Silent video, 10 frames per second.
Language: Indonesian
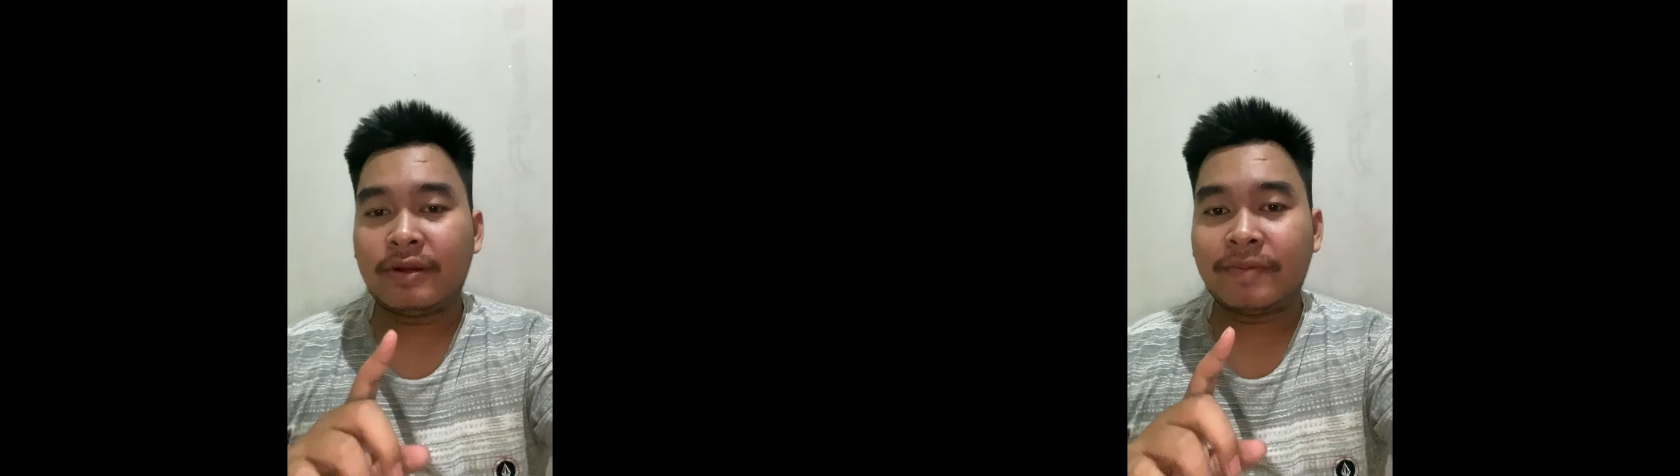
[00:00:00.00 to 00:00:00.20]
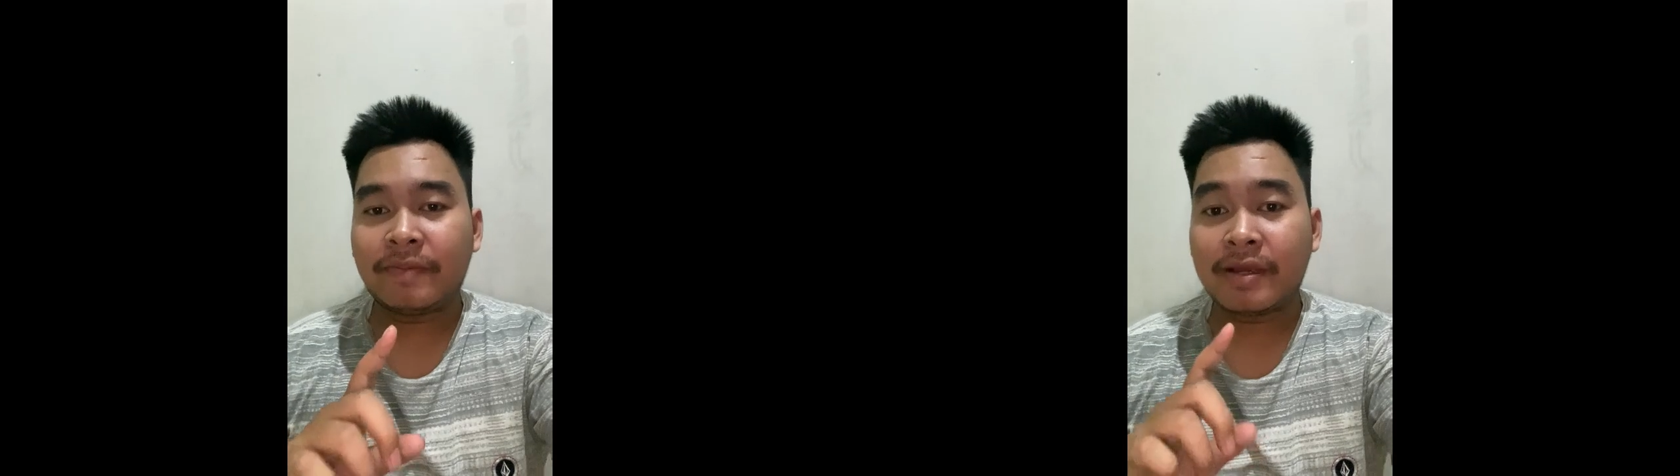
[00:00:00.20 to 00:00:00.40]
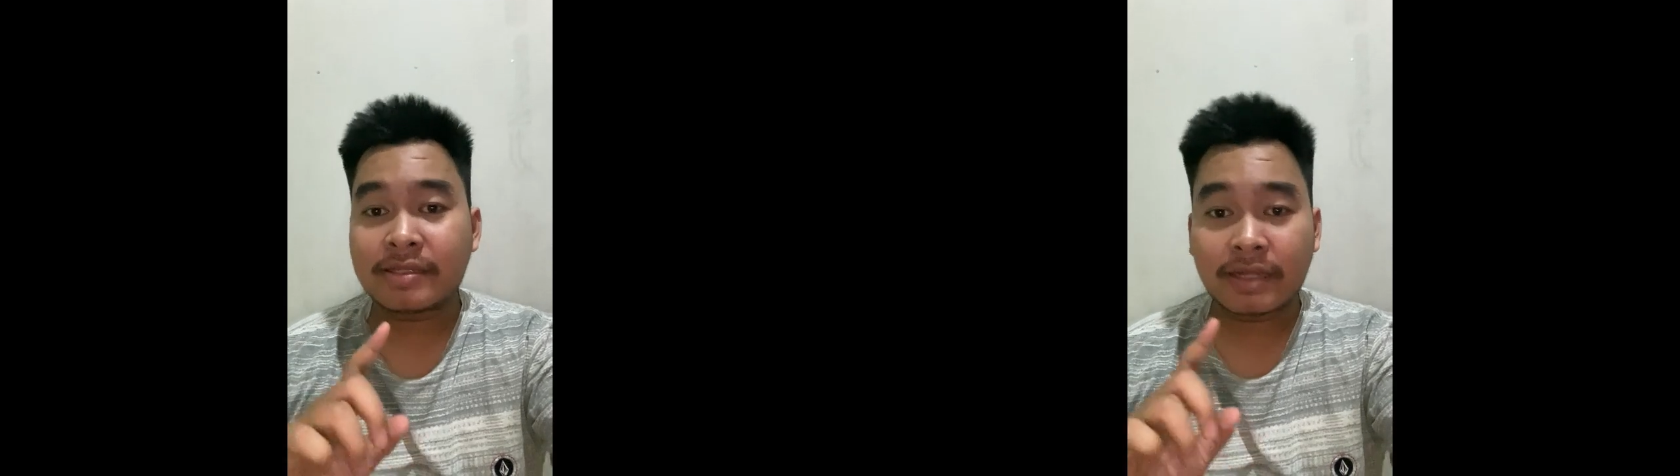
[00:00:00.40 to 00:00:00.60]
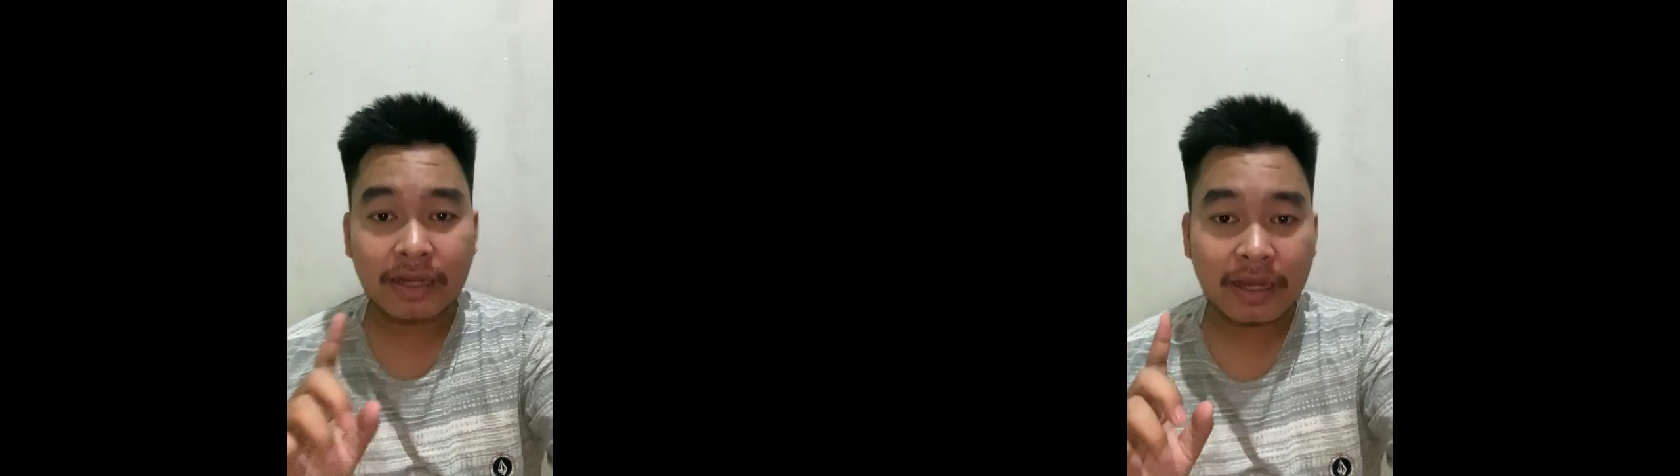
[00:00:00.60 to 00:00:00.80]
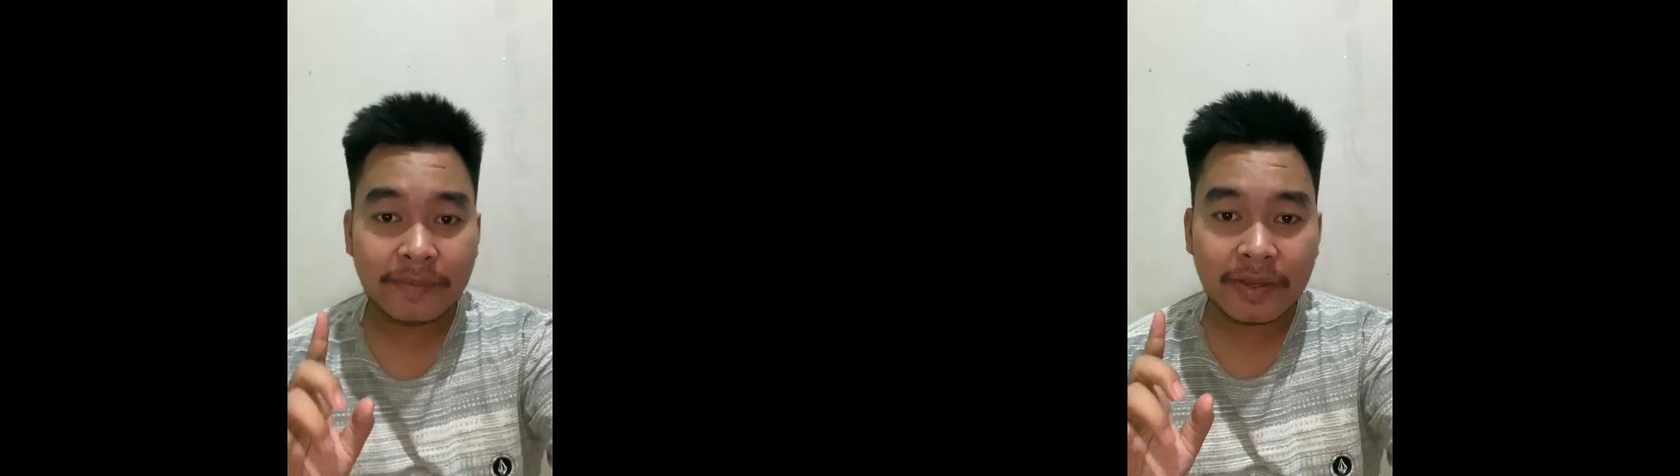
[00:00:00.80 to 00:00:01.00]

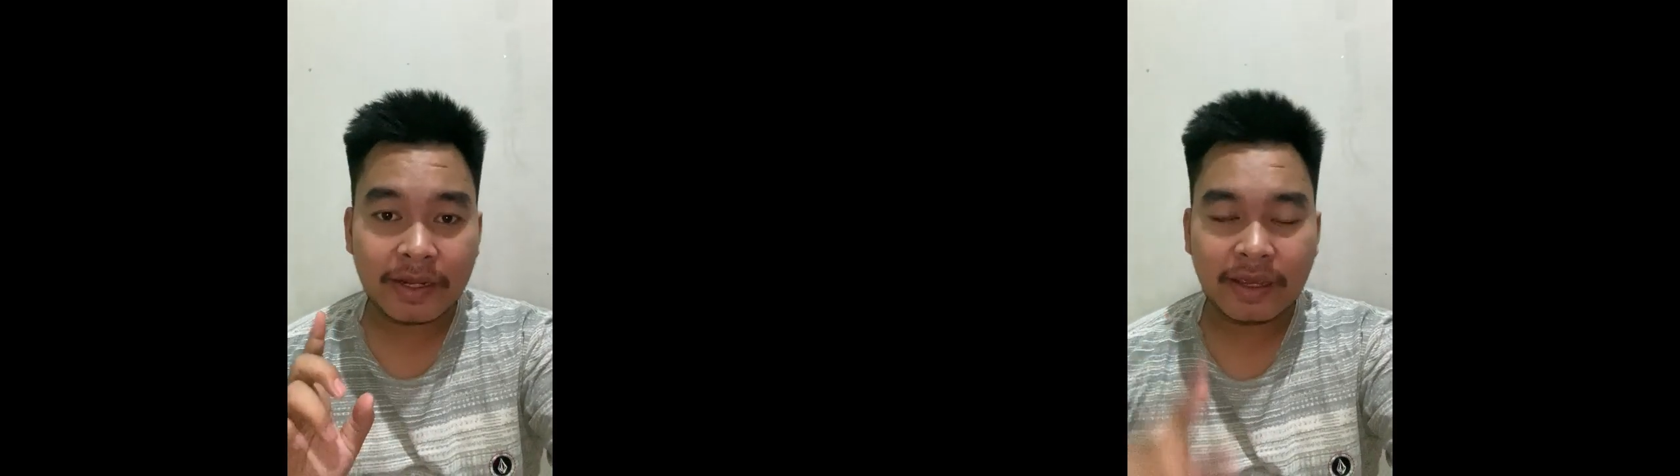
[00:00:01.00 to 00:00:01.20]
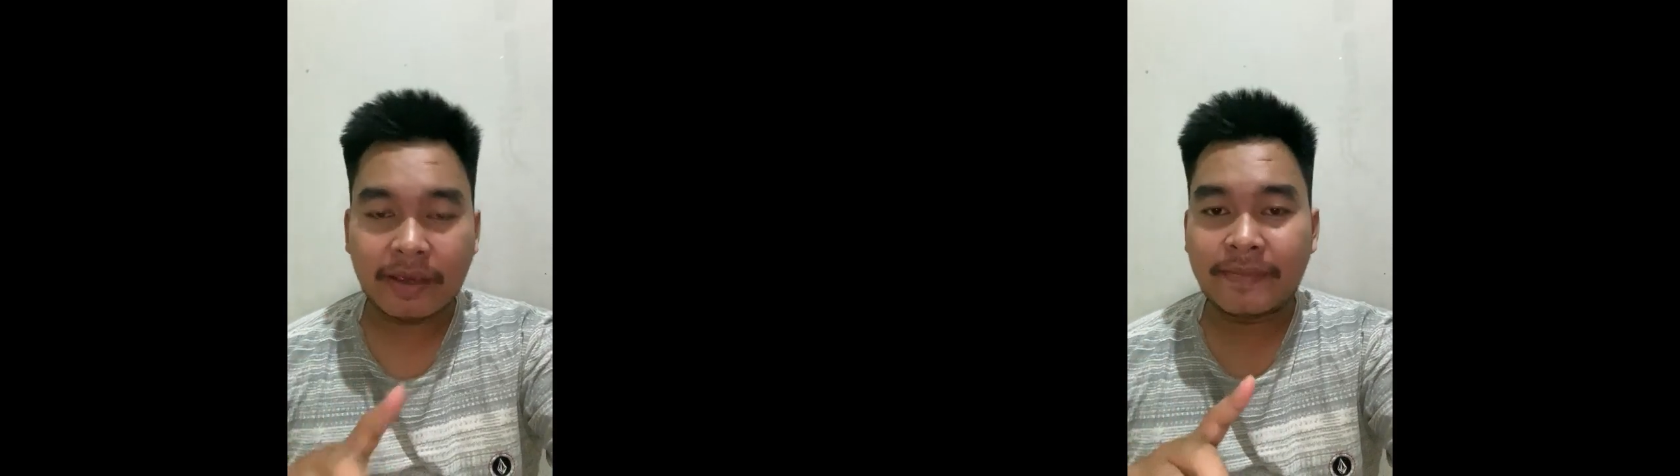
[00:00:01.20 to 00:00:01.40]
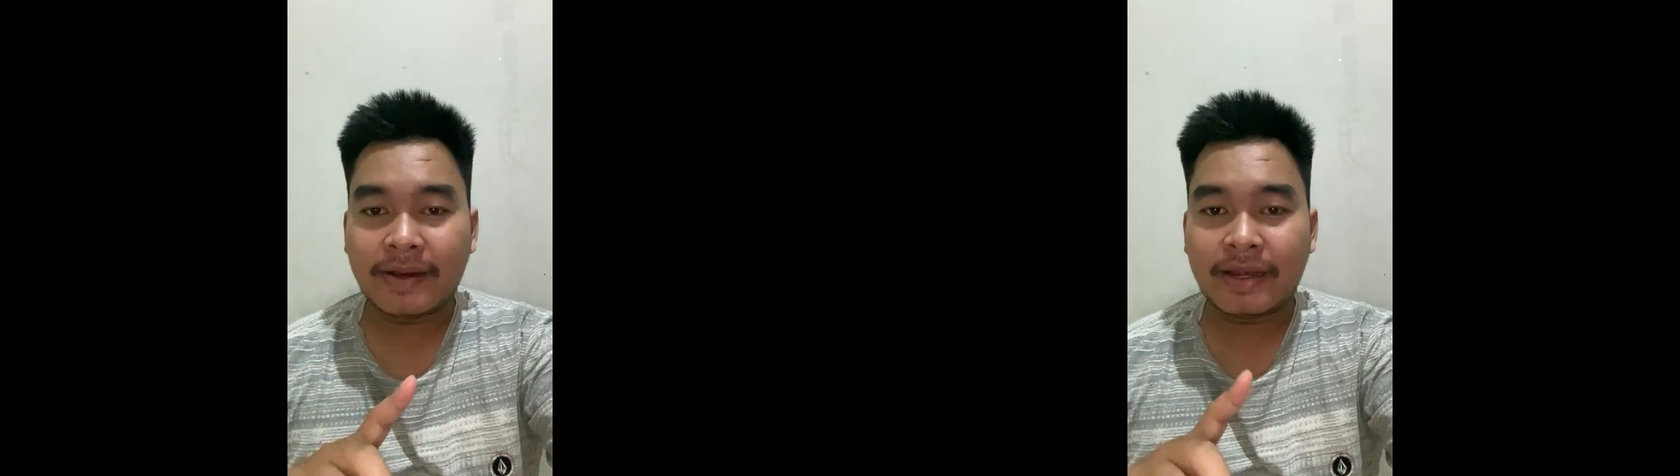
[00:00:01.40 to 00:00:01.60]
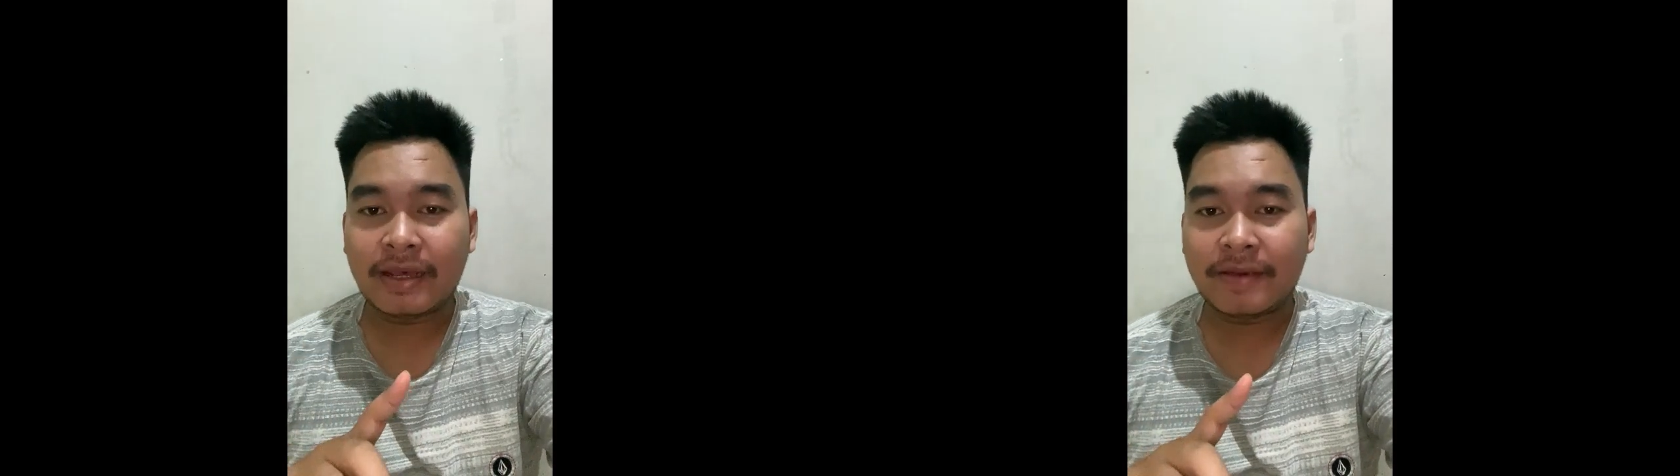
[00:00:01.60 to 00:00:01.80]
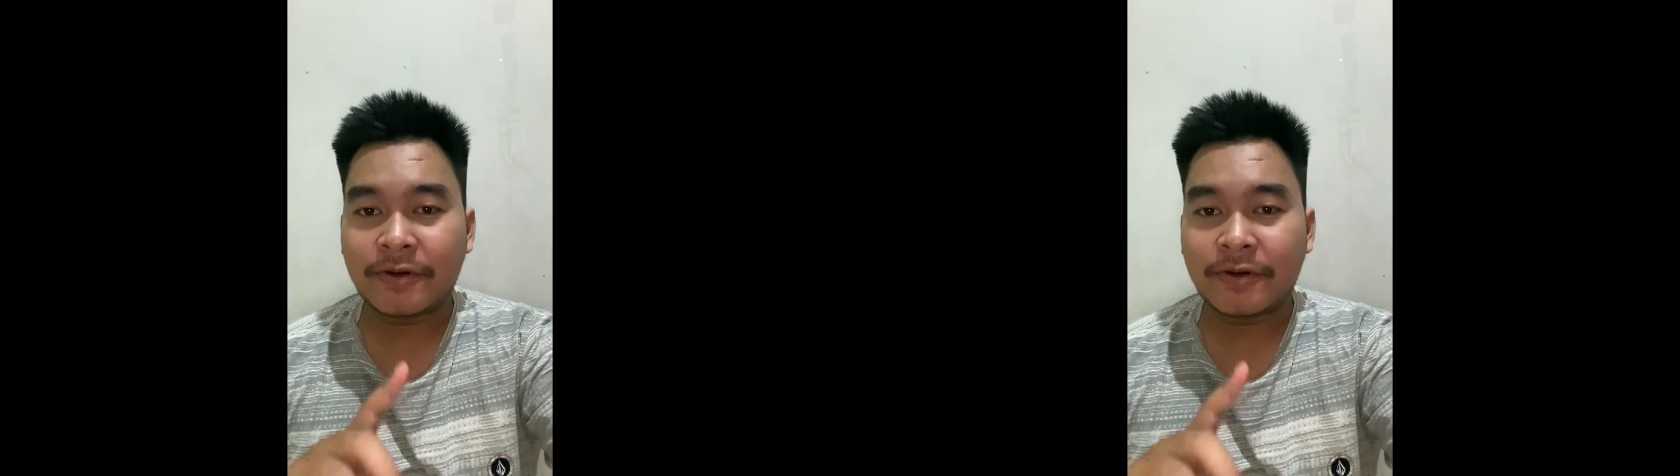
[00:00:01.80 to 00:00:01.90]
pembahasan kami nih mengenai